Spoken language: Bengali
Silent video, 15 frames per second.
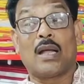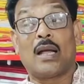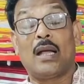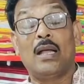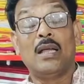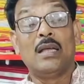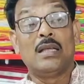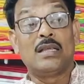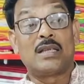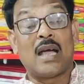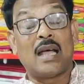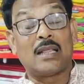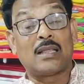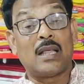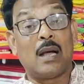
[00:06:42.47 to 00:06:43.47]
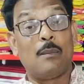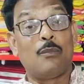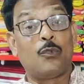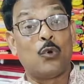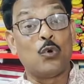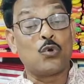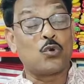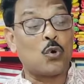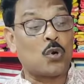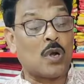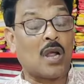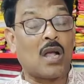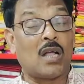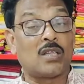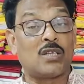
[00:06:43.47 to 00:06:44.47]
টাকা যার দাম দুশো
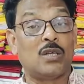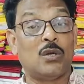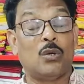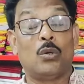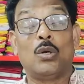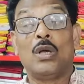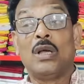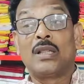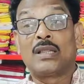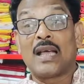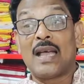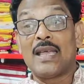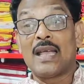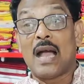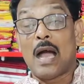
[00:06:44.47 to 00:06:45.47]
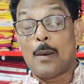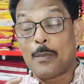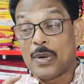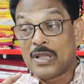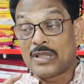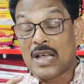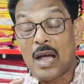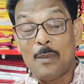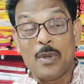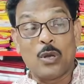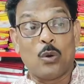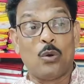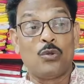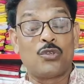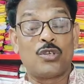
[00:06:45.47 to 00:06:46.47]
টাকা ছিল তাই আপনি দামে
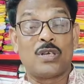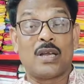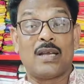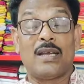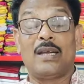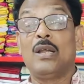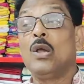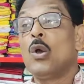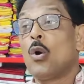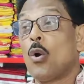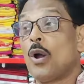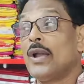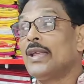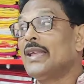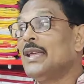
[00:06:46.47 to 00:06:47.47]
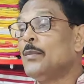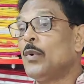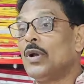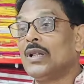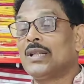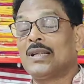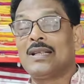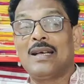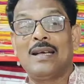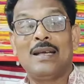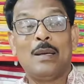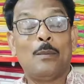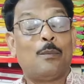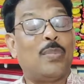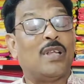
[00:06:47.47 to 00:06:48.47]
কমছিটা নিন অনেকেই বলে দাদা
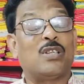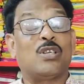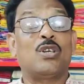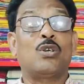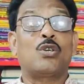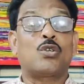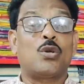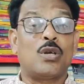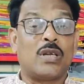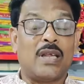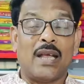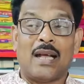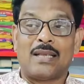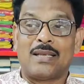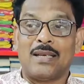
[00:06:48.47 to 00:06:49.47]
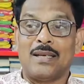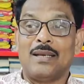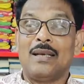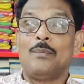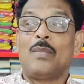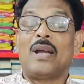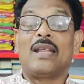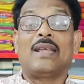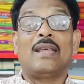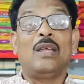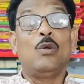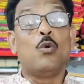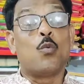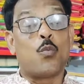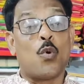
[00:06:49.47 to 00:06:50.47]
প্রেজেন্টেশন কি আছে মানে
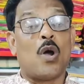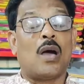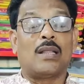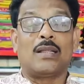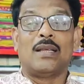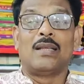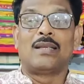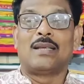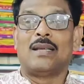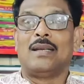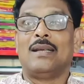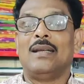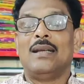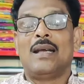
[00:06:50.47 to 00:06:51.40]
কি উপহার দিচ্ছেন